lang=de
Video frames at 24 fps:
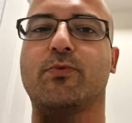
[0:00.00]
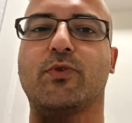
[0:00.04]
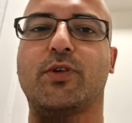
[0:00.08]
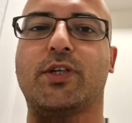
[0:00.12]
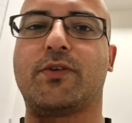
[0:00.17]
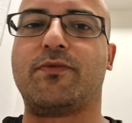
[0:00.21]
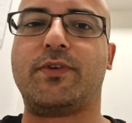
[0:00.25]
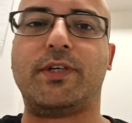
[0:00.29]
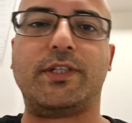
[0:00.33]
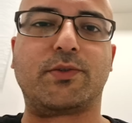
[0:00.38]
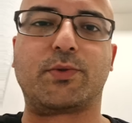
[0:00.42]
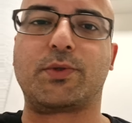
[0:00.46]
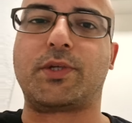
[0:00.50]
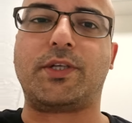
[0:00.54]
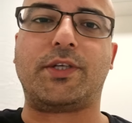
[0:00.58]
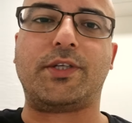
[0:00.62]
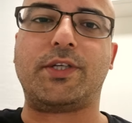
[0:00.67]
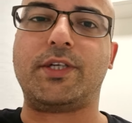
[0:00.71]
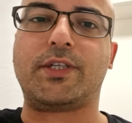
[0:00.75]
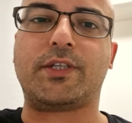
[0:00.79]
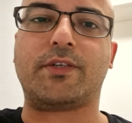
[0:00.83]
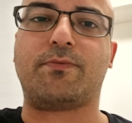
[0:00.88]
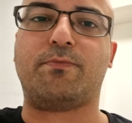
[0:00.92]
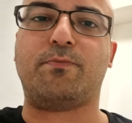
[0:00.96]
durchfließt oder
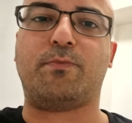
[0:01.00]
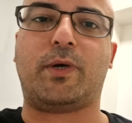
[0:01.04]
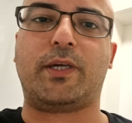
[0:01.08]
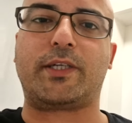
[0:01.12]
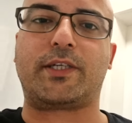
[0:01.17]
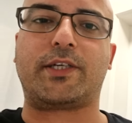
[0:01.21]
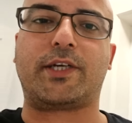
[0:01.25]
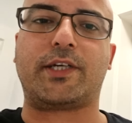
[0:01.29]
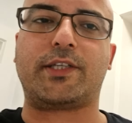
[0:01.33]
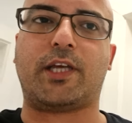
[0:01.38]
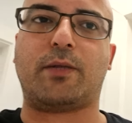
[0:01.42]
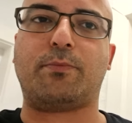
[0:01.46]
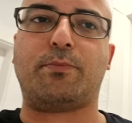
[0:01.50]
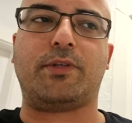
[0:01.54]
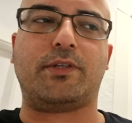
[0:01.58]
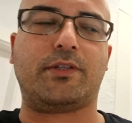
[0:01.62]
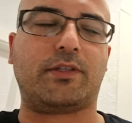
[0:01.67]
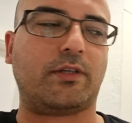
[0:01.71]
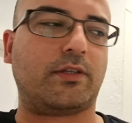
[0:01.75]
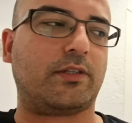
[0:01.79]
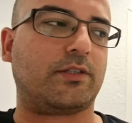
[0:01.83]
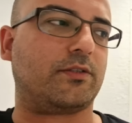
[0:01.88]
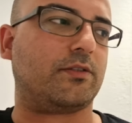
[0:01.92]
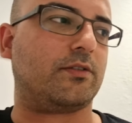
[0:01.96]
nicht. Mein Gerät hat mir
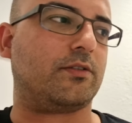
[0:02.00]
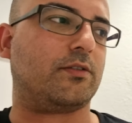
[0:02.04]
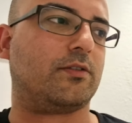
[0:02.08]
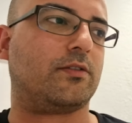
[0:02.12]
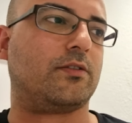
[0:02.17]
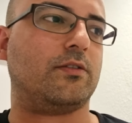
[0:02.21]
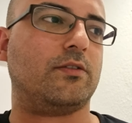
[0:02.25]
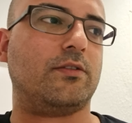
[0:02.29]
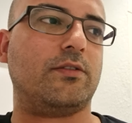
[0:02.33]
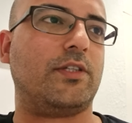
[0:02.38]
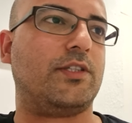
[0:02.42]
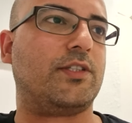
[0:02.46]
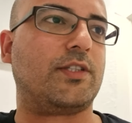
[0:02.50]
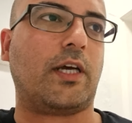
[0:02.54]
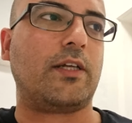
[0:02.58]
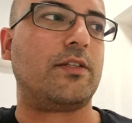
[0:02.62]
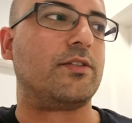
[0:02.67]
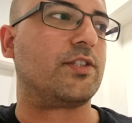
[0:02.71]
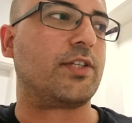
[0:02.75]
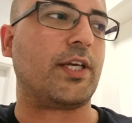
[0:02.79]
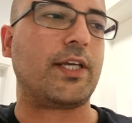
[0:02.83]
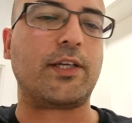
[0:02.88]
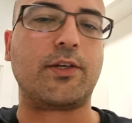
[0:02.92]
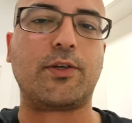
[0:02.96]
da nichts
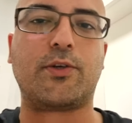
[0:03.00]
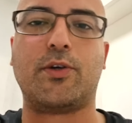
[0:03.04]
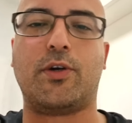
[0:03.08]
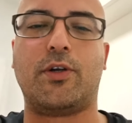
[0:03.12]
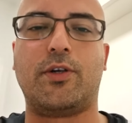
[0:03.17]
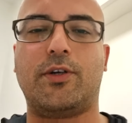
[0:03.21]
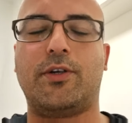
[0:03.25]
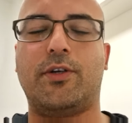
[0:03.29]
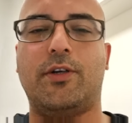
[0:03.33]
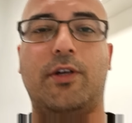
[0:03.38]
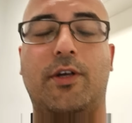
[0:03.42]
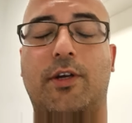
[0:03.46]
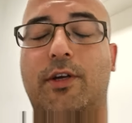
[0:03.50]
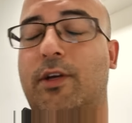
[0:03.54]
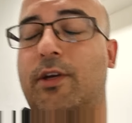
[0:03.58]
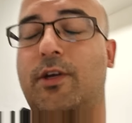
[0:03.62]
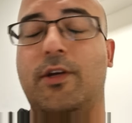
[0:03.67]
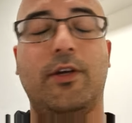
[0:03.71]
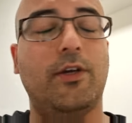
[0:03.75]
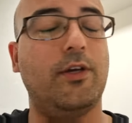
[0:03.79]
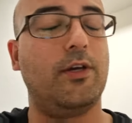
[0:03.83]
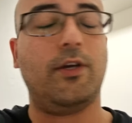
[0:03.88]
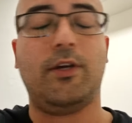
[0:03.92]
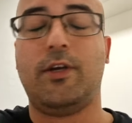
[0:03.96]
anzeigen können.
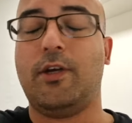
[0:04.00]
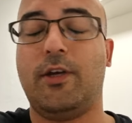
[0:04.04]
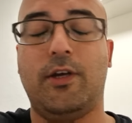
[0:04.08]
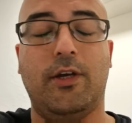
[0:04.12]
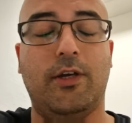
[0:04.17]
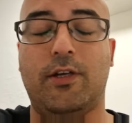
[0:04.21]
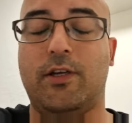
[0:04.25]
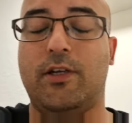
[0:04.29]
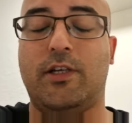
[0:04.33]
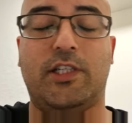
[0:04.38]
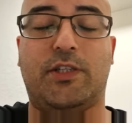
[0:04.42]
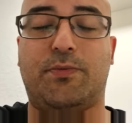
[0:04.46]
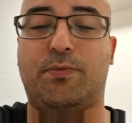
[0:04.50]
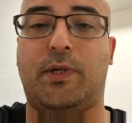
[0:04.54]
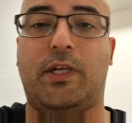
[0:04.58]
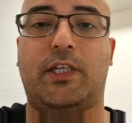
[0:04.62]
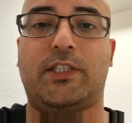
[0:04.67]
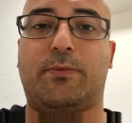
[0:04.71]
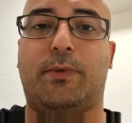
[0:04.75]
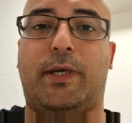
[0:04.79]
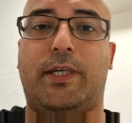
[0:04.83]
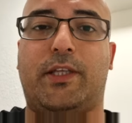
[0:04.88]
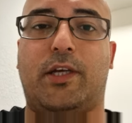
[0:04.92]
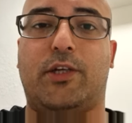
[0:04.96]
Es wird
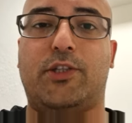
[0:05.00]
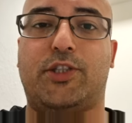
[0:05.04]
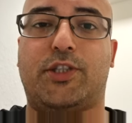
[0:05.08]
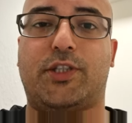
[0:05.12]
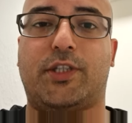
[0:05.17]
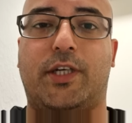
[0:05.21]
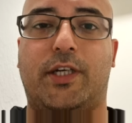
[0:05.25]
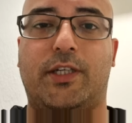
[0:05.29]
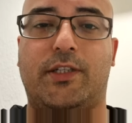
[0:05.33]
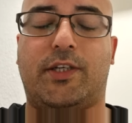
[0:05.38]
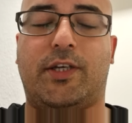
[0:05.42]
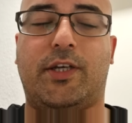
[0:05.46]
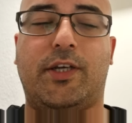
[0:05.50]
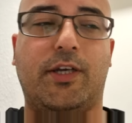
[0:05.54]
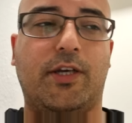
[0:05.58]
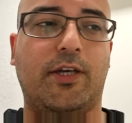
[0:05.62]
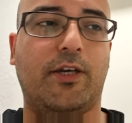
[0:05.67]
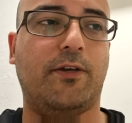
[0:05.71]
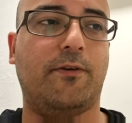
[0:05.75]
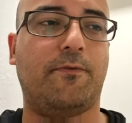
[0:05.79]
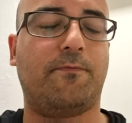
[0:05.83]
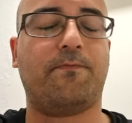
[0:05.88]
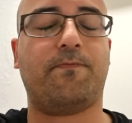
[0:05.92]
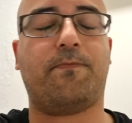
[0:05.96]
langsam echt anstrengend.
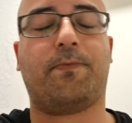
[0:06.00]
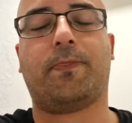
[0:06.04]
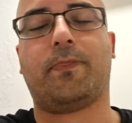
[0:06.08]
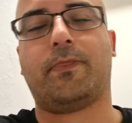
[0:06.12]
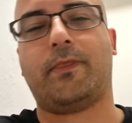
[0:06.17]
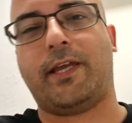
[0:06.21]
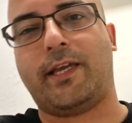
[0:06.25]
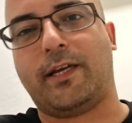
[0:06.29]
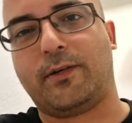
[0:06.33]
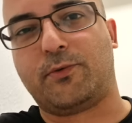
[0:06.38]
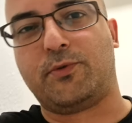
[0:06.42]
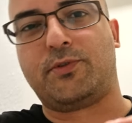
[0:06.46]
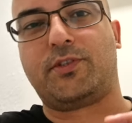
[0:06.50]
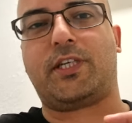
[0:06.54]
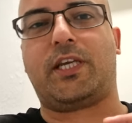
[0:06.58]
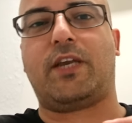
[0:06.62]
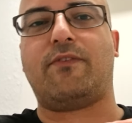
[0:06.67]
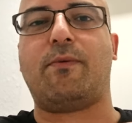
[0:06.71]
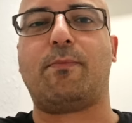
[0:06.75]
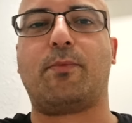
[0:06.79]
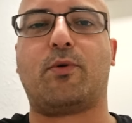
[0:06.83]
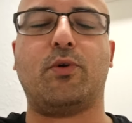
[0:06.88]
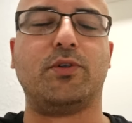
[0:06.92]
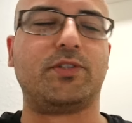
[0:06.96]
Naja gut, gehen
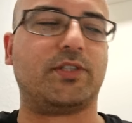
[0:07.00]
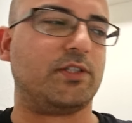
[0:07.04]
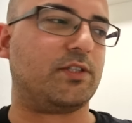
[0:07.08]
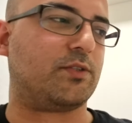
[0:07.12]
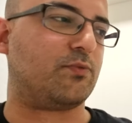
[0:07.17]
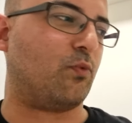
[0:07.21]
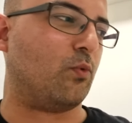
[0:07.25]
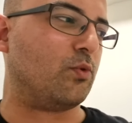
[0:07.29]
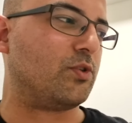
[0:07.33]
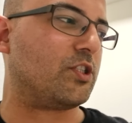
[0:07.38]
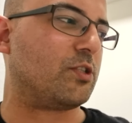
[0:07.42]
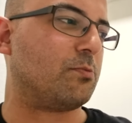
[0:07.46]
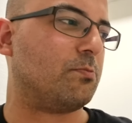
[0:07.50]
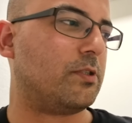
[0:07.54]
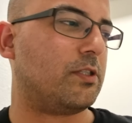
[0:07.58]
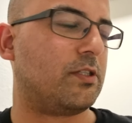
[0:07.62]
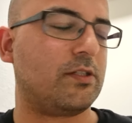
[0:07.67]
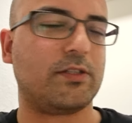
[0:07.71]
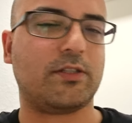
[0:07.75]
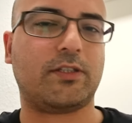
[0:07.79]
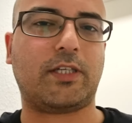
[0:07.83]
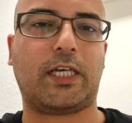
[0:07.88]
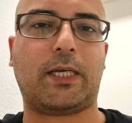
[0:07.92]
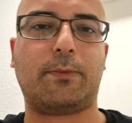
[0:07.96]
wir mal kurz ins
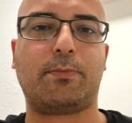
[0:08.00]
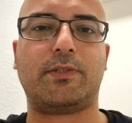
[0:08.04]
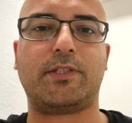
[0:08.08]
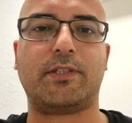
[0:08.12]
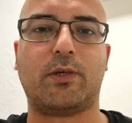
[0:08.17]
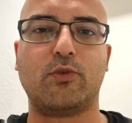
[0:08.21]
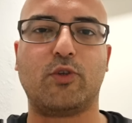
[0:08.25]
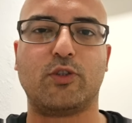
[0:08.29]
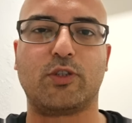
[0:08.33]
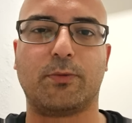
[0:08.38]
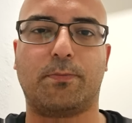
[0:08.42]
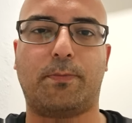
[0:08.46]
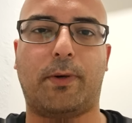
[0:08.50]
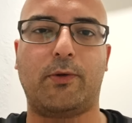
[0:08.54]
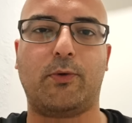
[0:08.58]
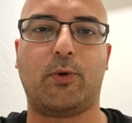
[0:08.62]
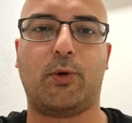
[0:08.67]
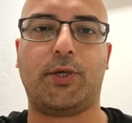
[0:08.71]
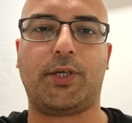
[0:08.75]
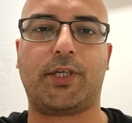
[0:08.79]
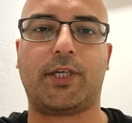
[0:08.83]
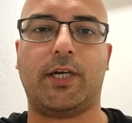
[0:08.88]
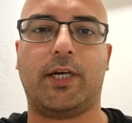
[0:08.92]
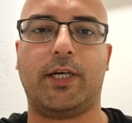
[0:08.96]
Wohnzimmer. Da gibt es auch noch so ein paar
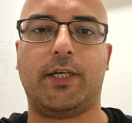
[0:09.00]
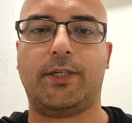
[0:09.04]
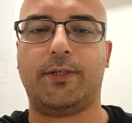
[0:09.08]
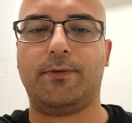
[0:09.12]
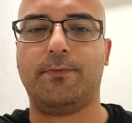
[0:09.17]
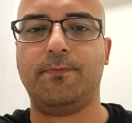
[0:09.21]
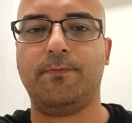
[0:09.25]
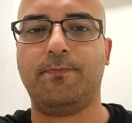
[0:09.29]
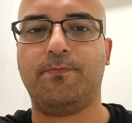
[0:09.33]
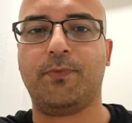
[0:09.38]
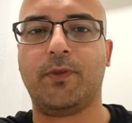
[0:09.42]
Neuigkeiten.